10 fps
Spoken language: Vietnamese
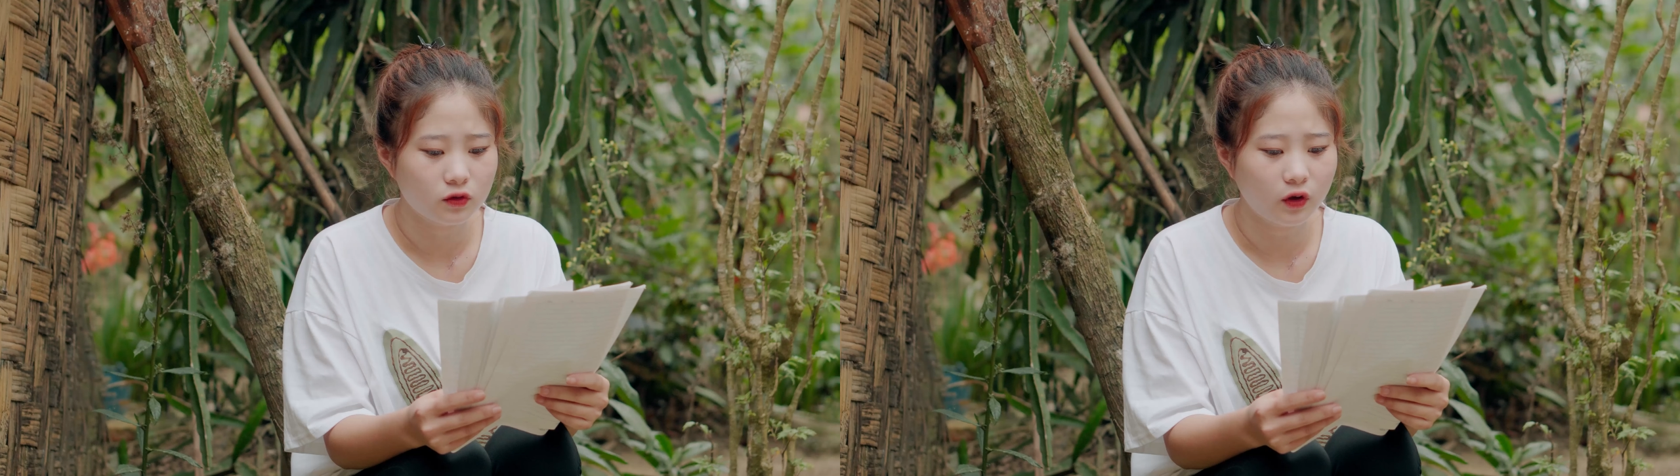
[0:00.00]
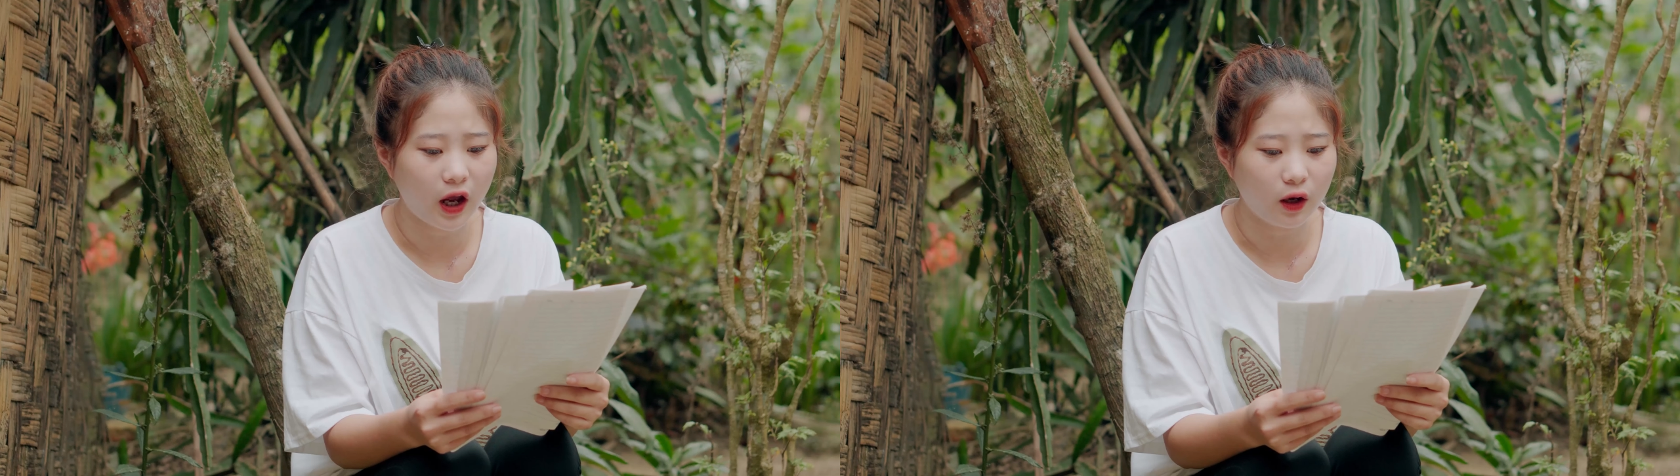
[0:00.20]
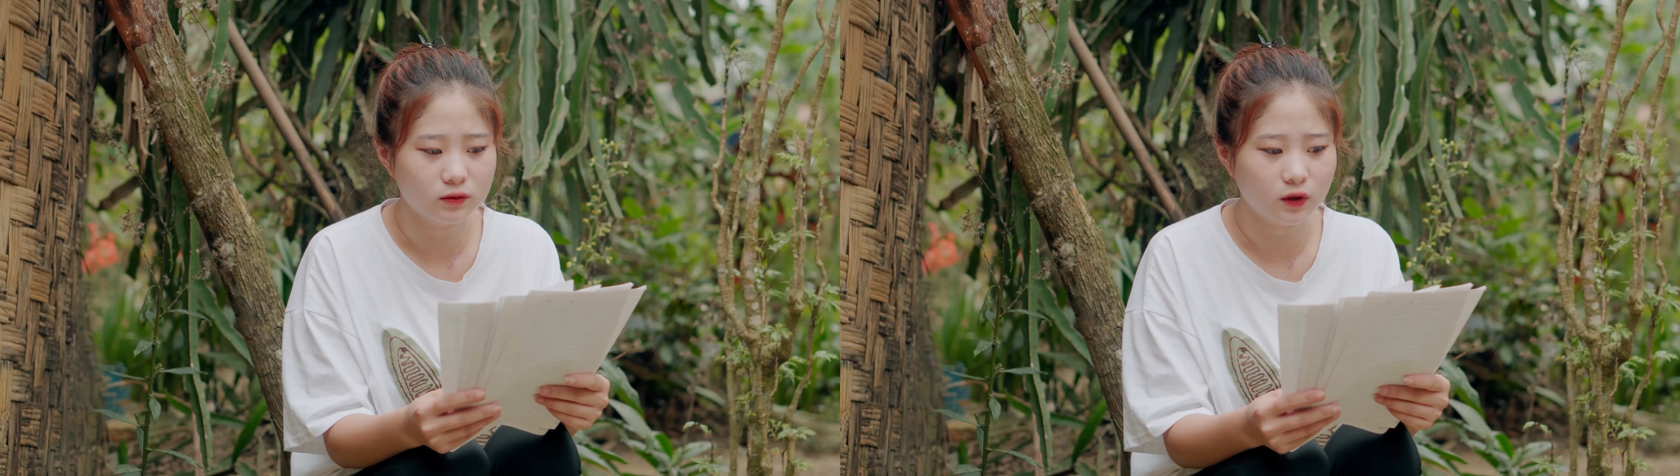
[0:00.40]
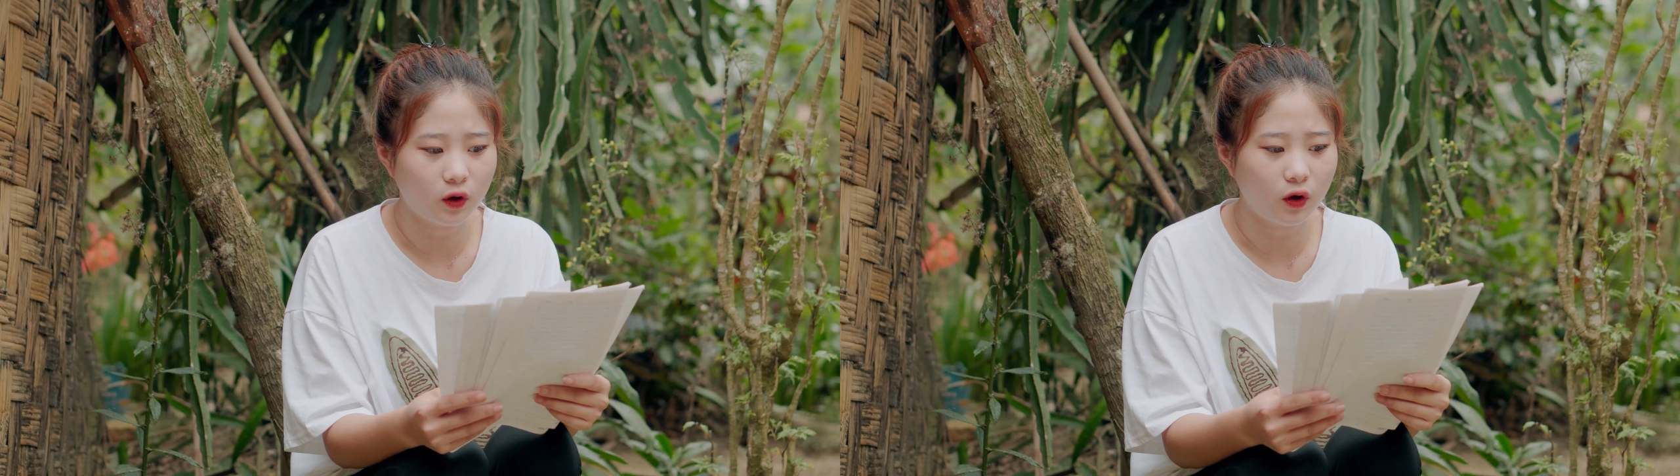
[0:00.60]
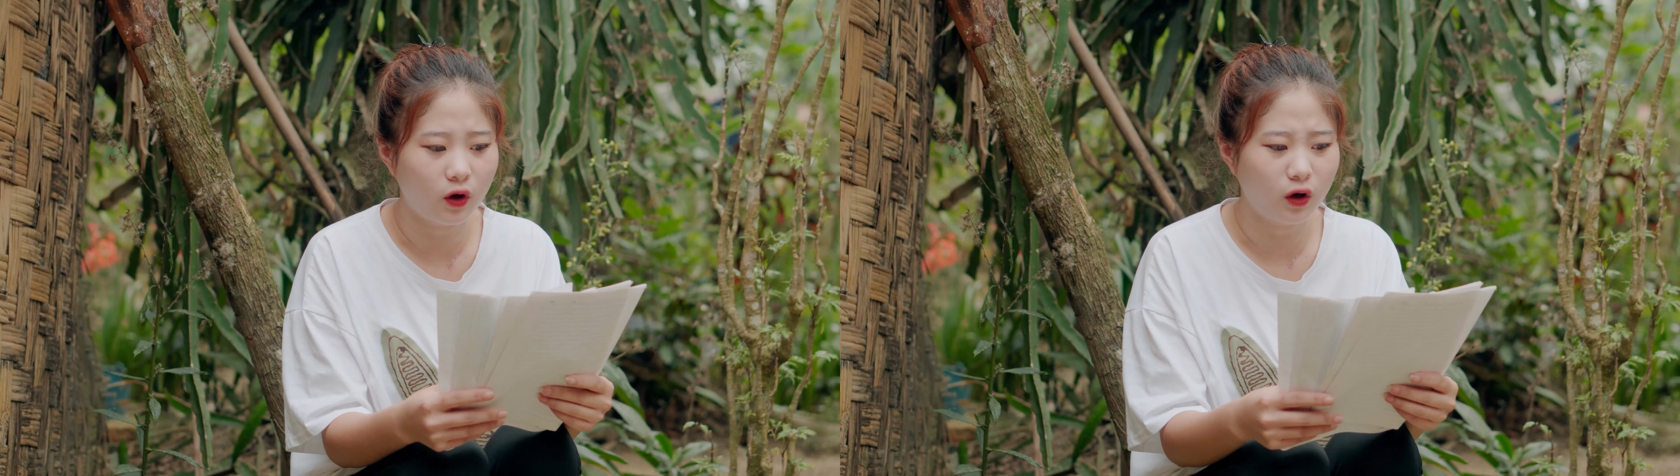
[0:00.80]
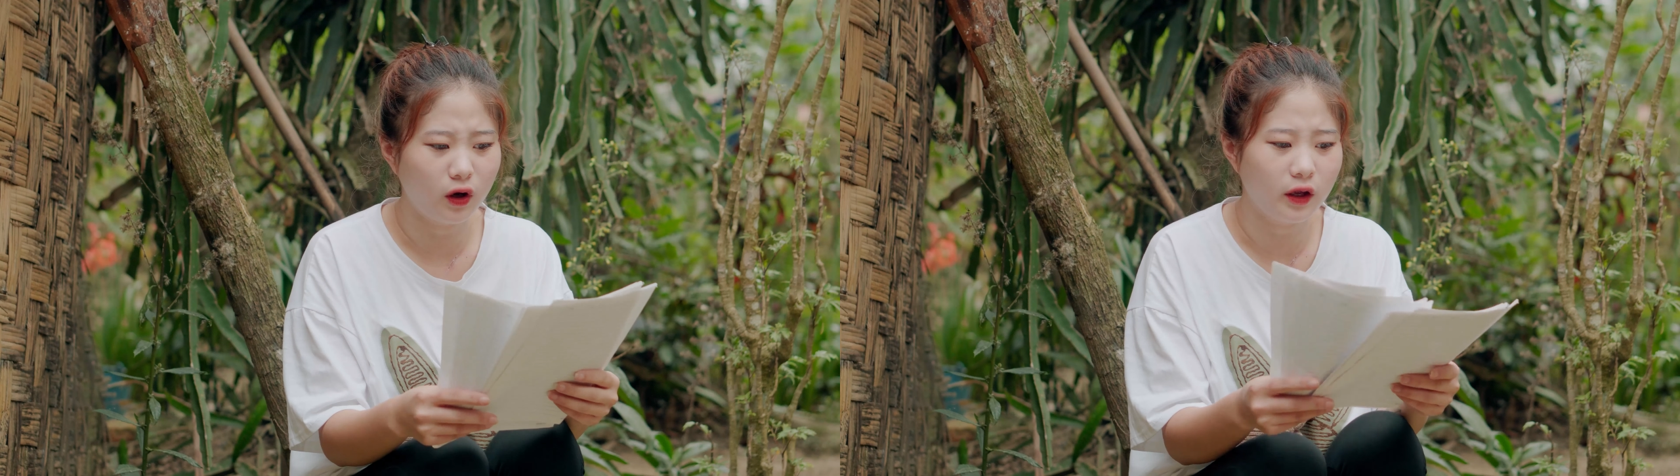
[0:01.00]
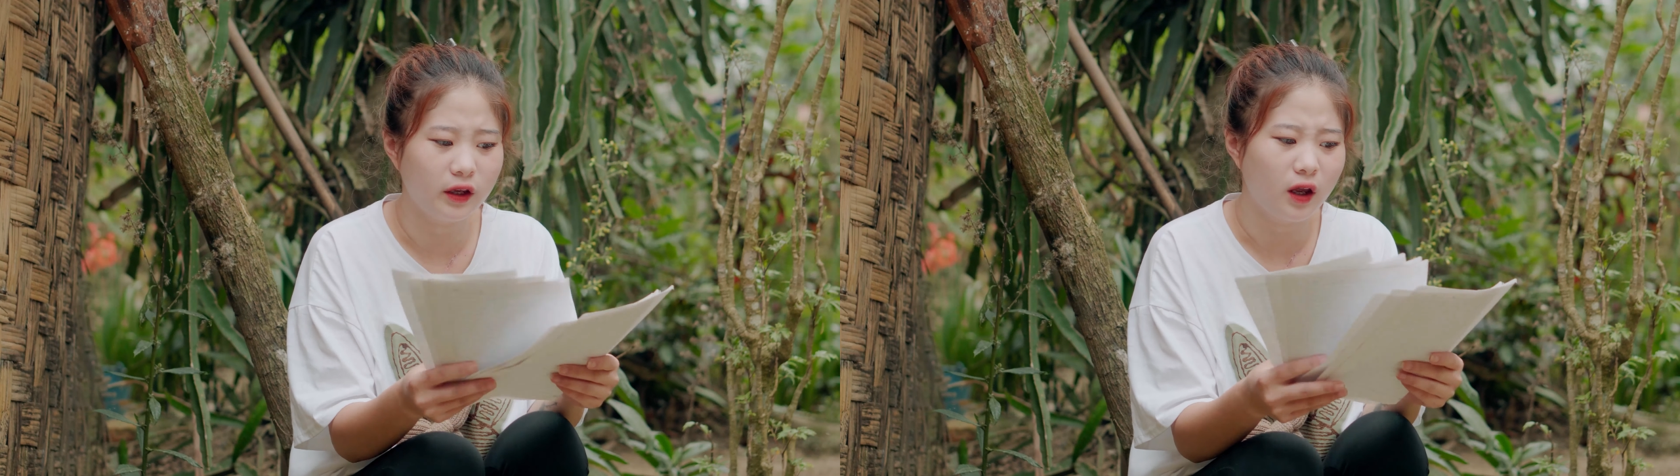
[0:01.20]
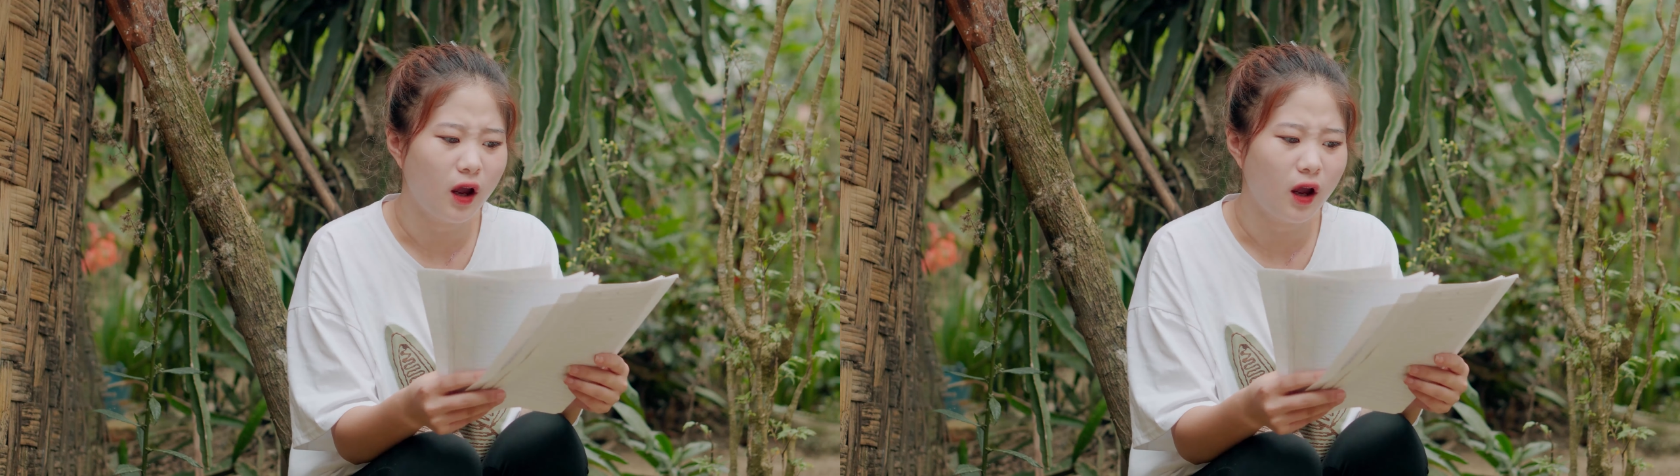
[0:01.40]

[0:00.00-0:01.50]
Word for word: Thôi hỏng rồi